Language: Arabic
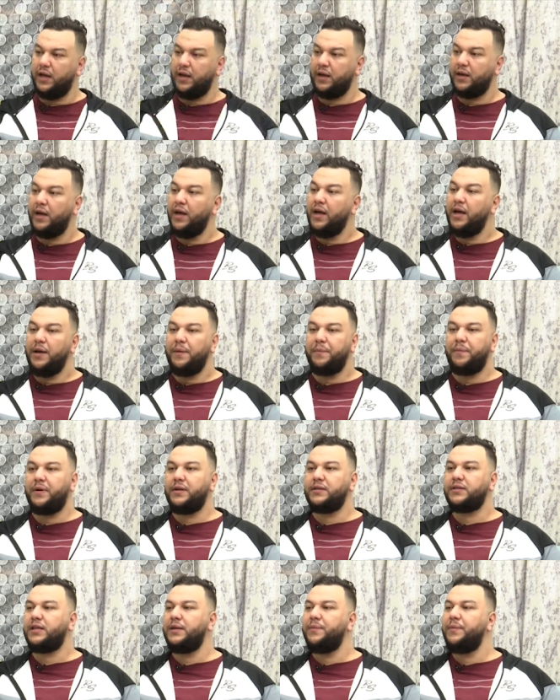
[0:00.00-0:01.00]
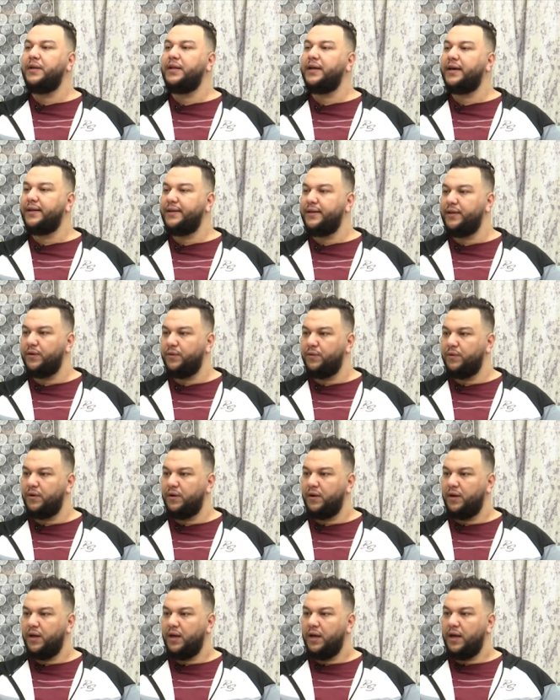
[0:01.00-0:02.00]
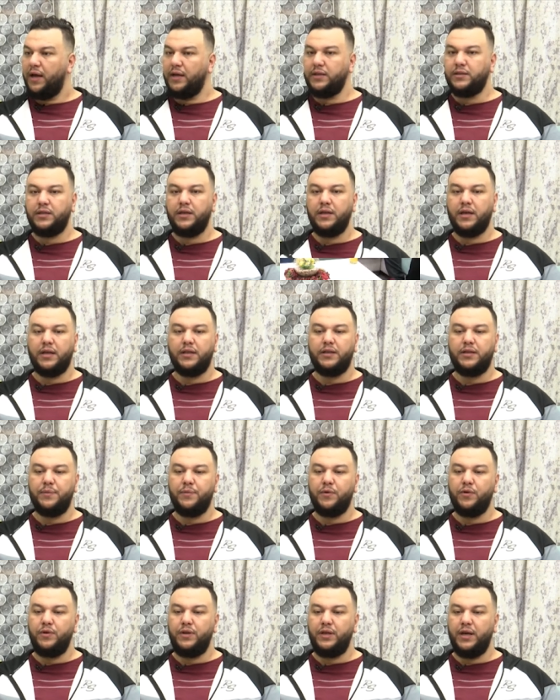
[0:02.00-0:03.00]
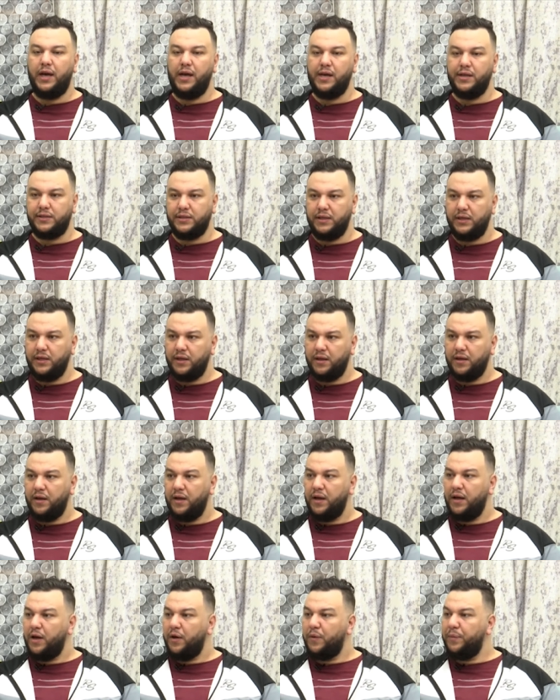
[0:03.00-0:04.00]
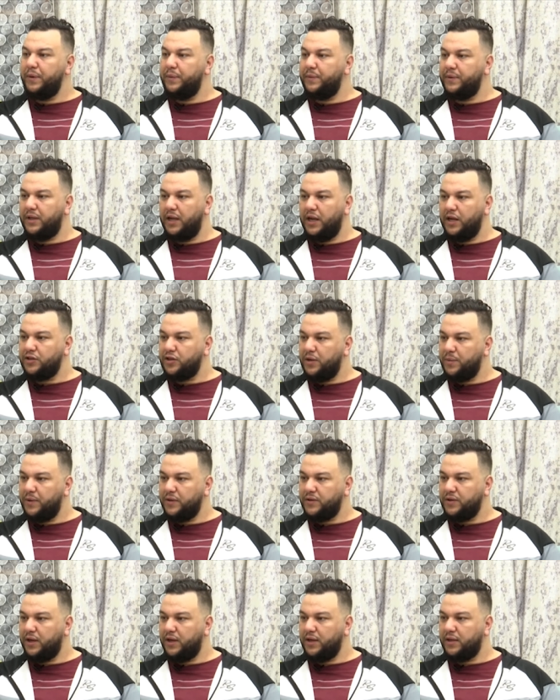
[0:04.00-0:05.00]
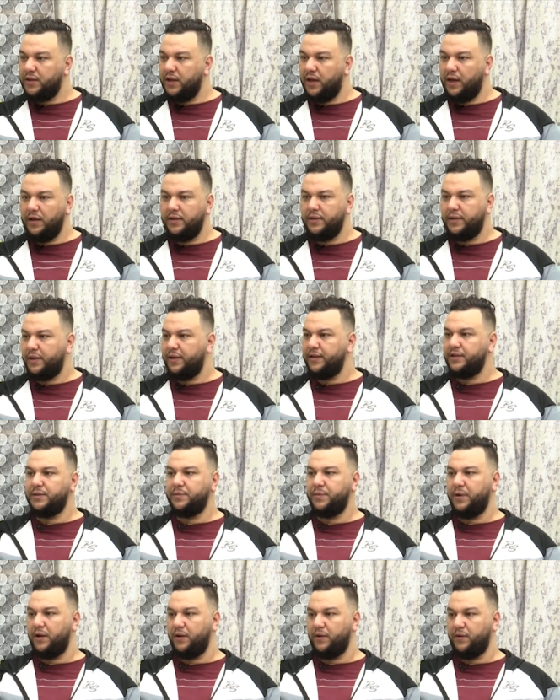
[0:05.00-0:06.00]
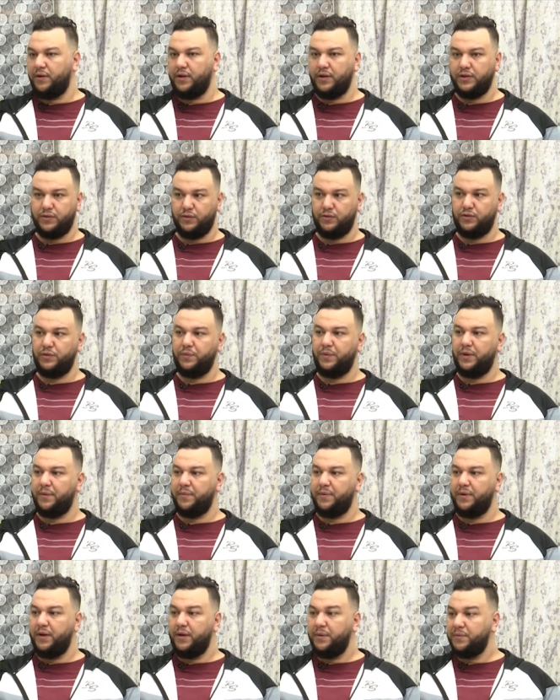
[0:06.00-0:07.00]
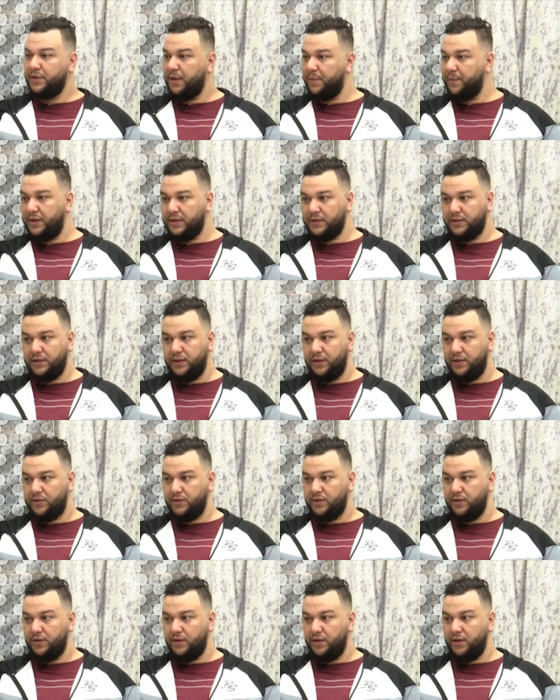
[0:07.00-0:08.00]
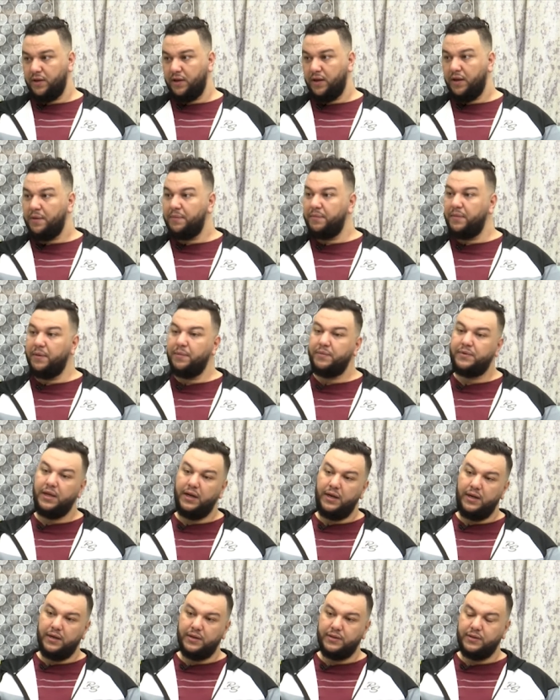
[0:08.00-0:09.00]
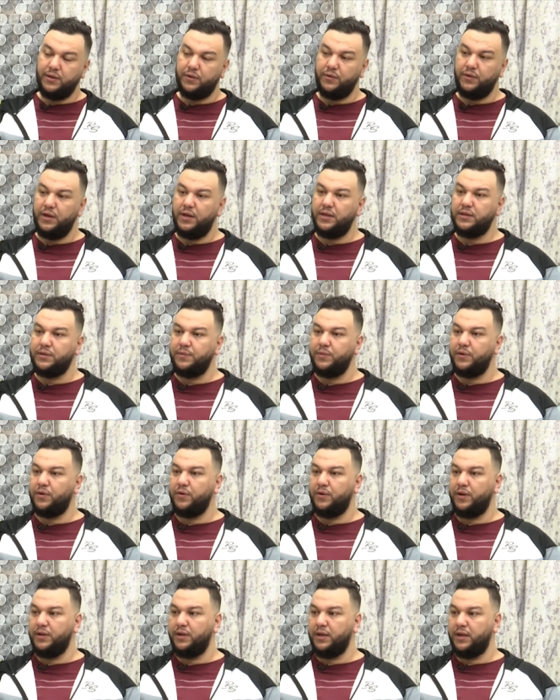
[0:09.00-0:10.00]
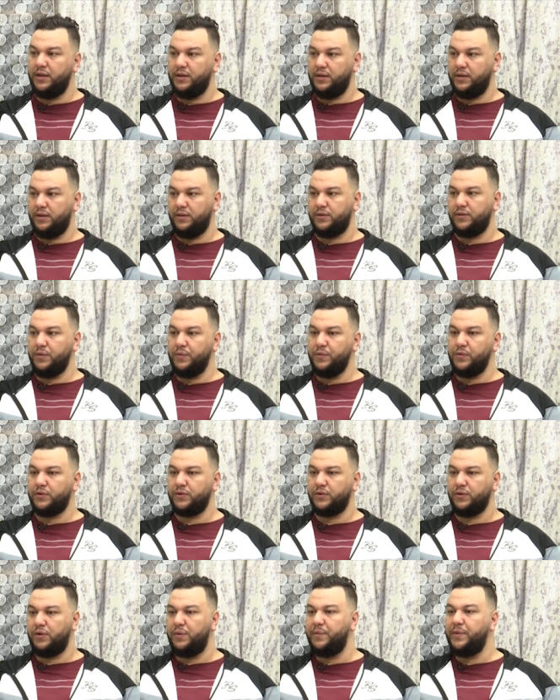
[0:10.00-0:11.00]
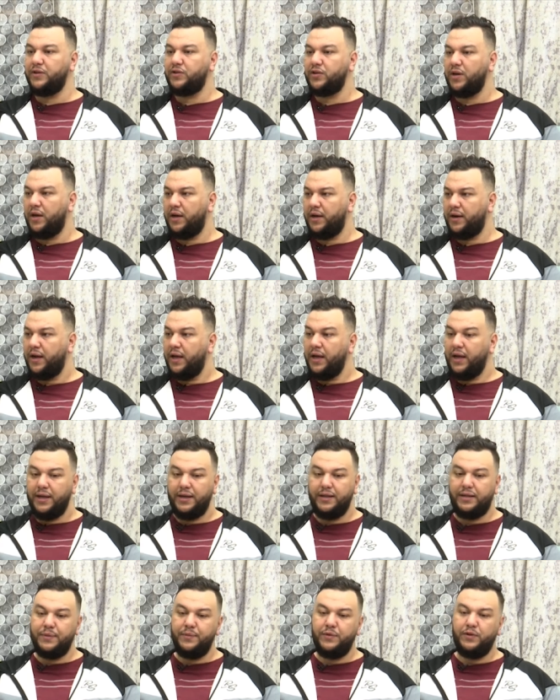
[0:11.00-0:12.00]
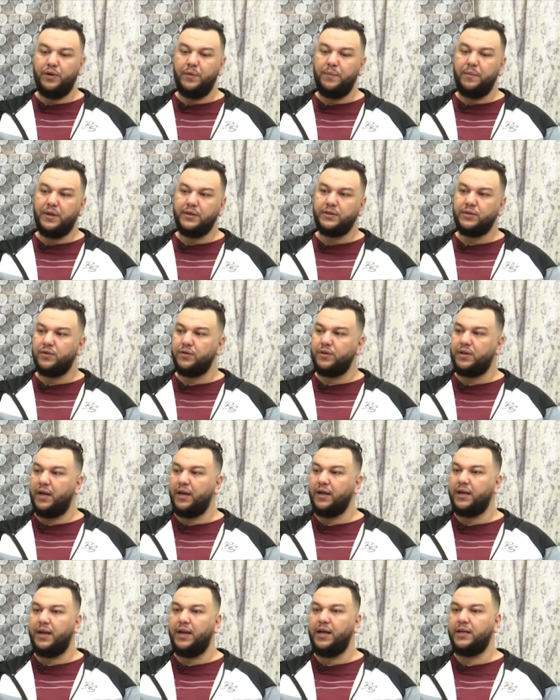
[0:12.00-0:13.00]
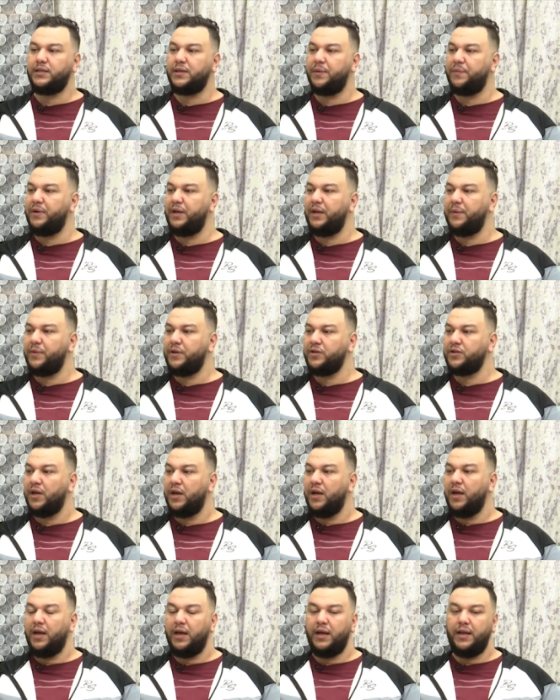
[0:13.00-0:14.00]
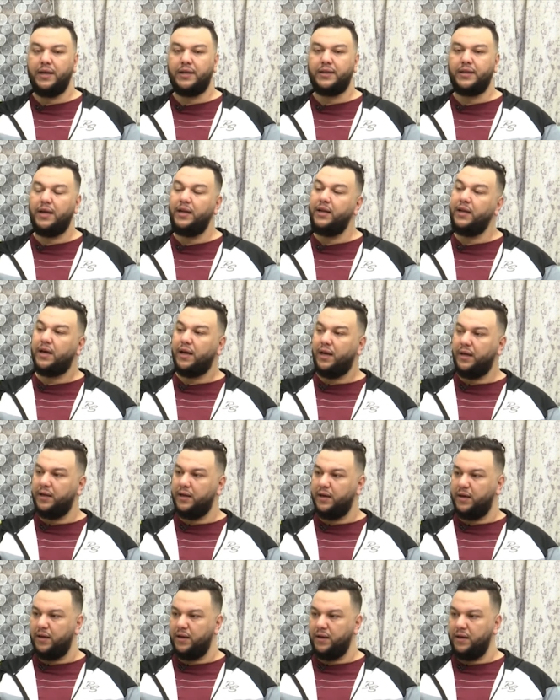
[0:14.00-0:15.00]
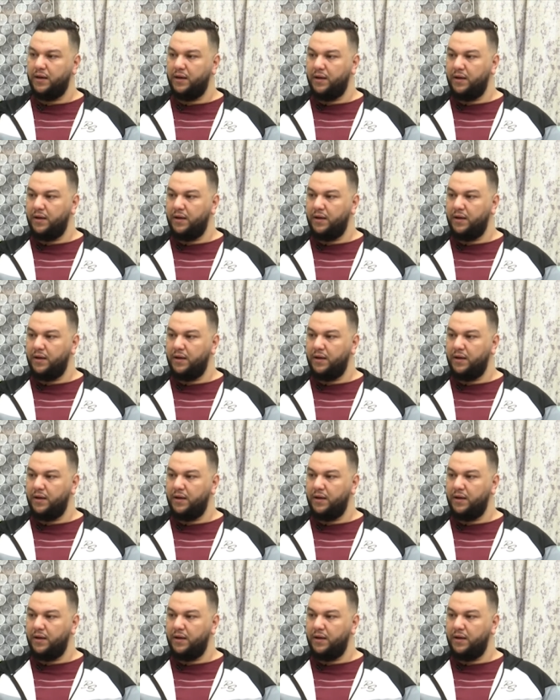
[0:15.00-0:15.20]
تاعك بريس كيما اللي يغنيو اسك يقدم اغنيه حزينه وما يمدلهاش المشاعر تاعها انت كي تسمعي الاغنيه صوت شباب بصح ما قصدنيش ميم التعليق الصوتي لازم يكون عندك لي المشاعر اللي تمدهم مع الصوت تاعك على حساب ليماج لك تعلق عليها